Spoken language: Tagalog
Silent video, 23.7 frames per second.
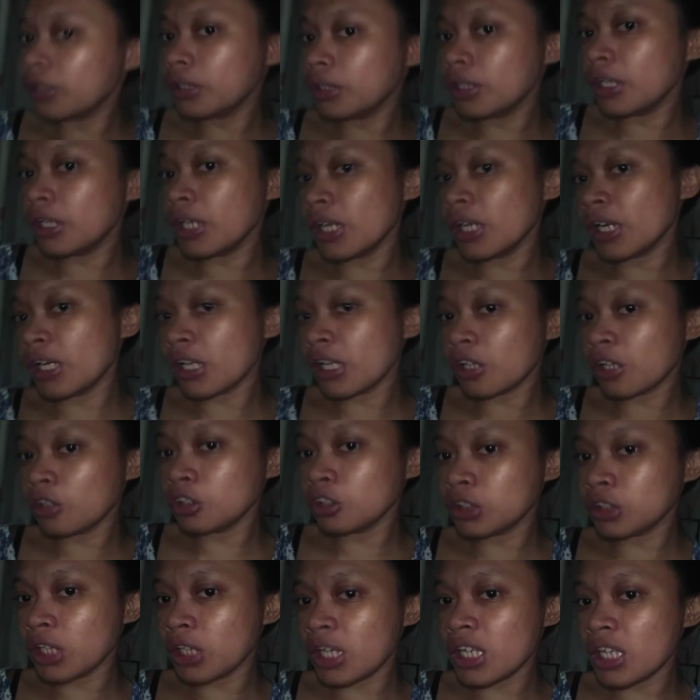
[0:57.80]
Dire ko
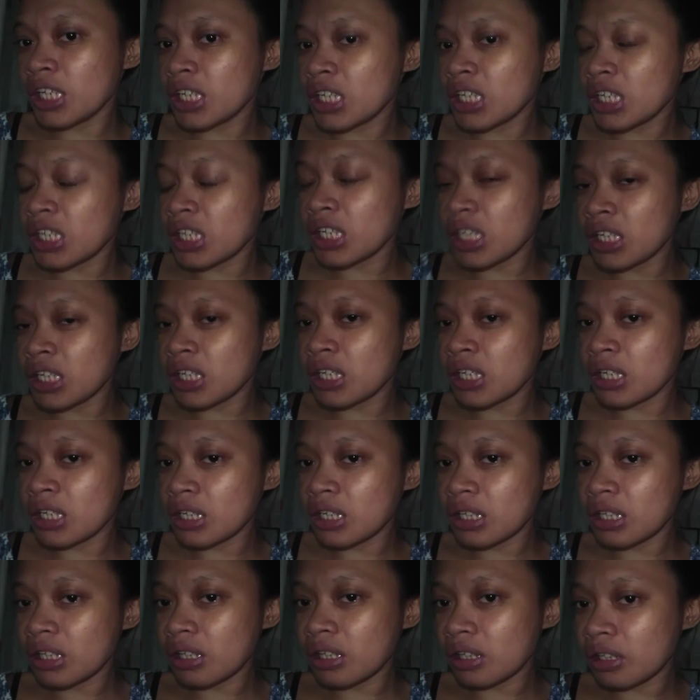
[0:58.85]
siya i
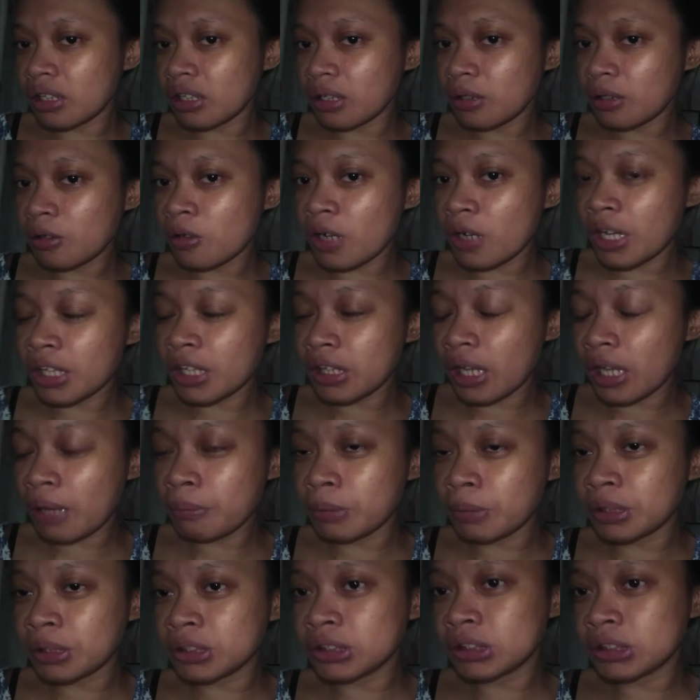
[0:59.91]

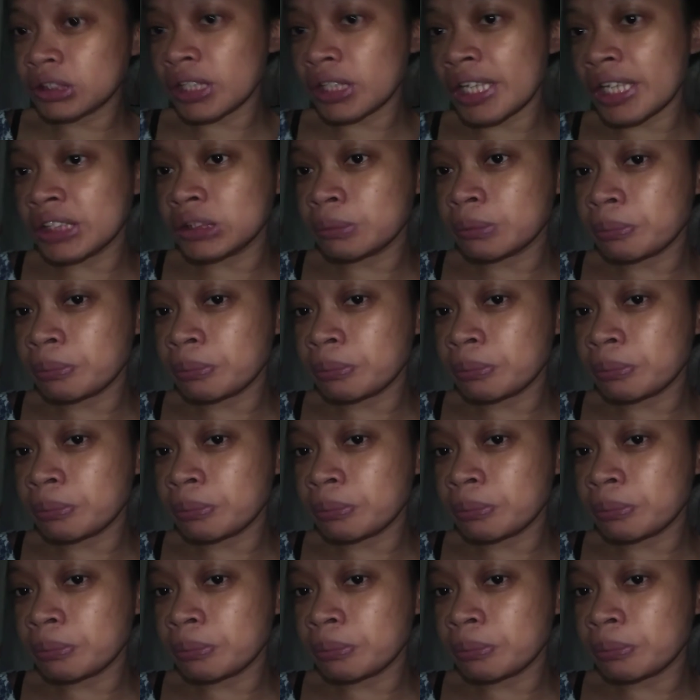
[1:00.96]
kuataman guys